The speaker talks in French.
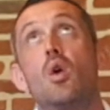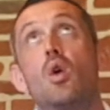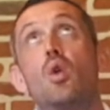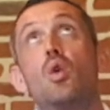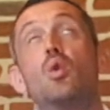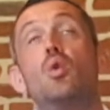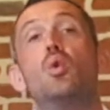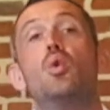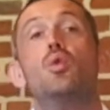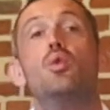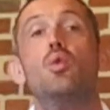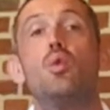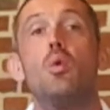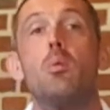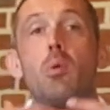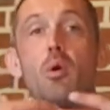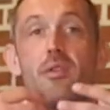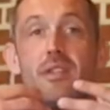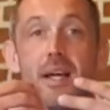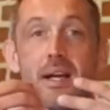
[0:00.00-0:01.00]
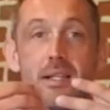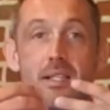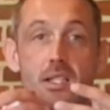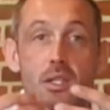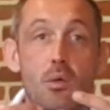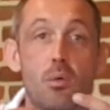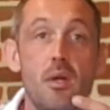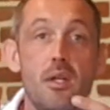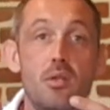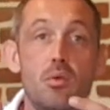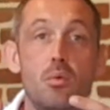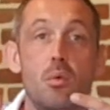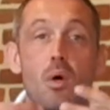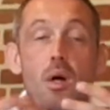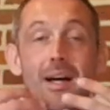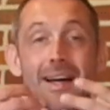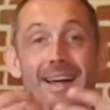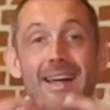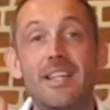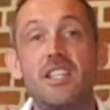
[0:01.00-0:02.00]
le nombre d'articulations
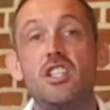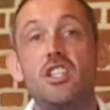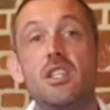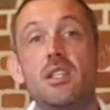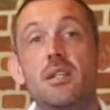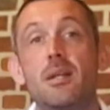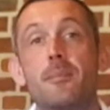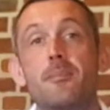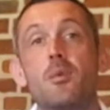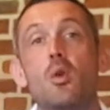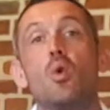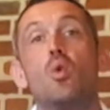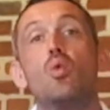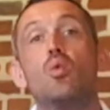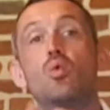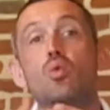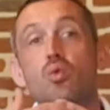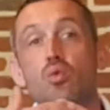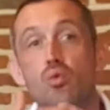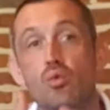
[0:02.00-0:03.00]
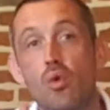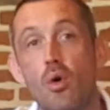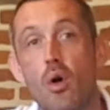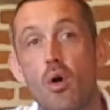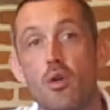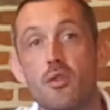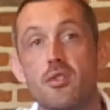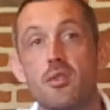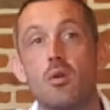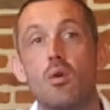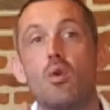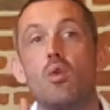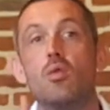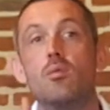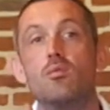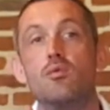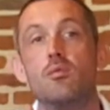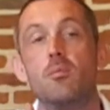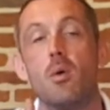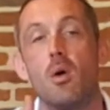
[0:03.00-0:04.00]
rigides ou douloureuses au
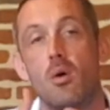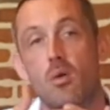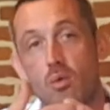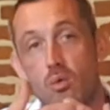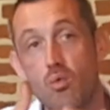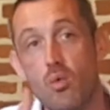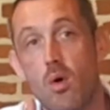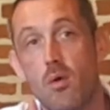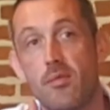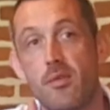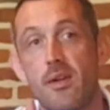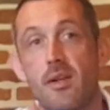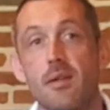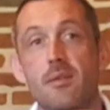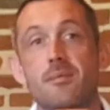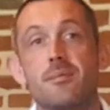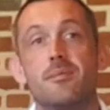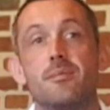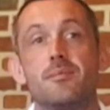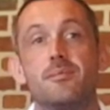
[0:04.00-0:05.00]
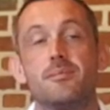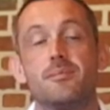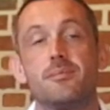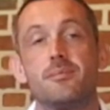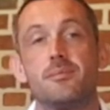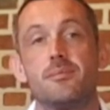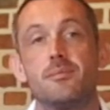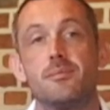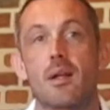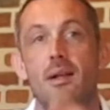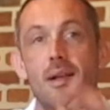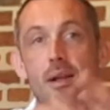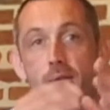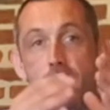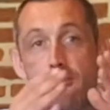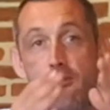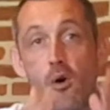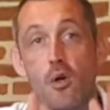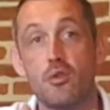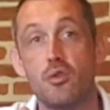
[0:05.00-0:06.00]
mouvement ou enflées, la
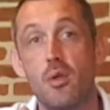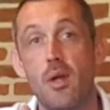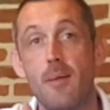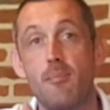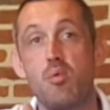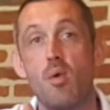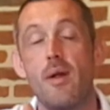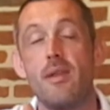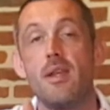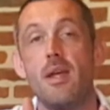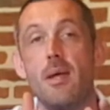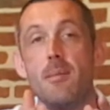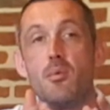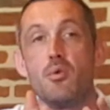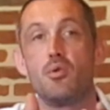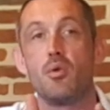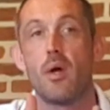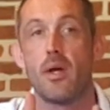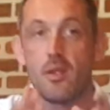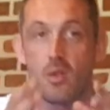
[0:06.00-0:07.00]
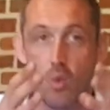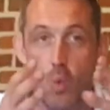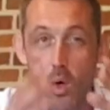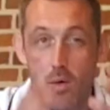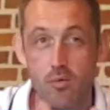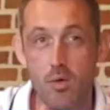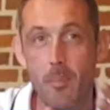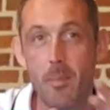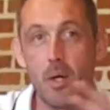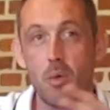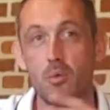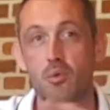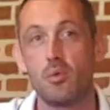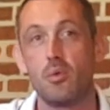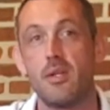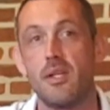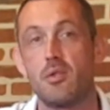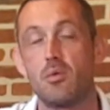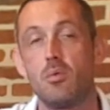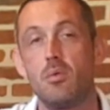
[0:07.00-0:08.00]
force de la poigne est mesurée trois fois par
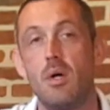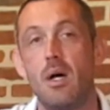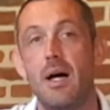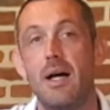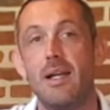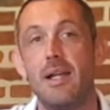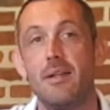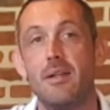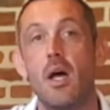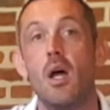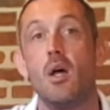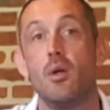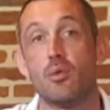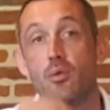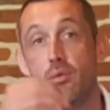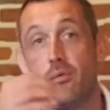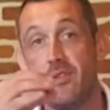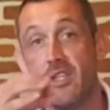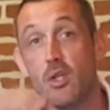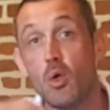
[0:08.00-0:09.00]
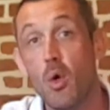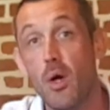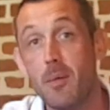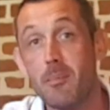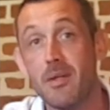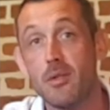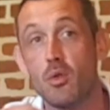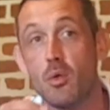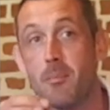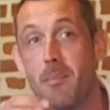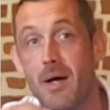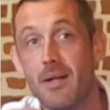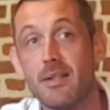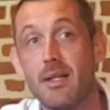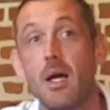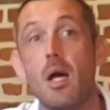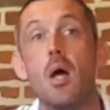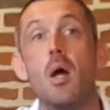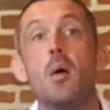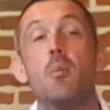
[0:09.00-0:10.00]
consultation à l'aide du vigorimètre de
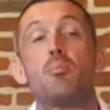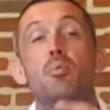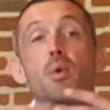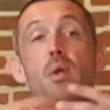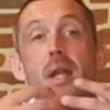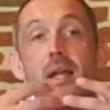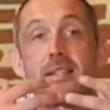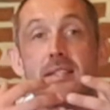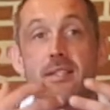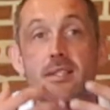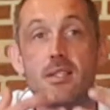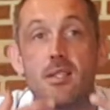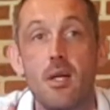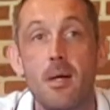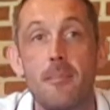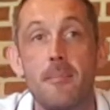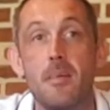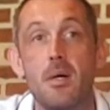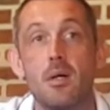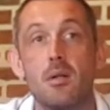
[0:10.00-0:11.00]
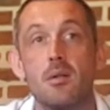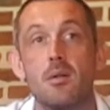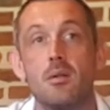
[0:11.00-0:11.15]
Martin, puis la somme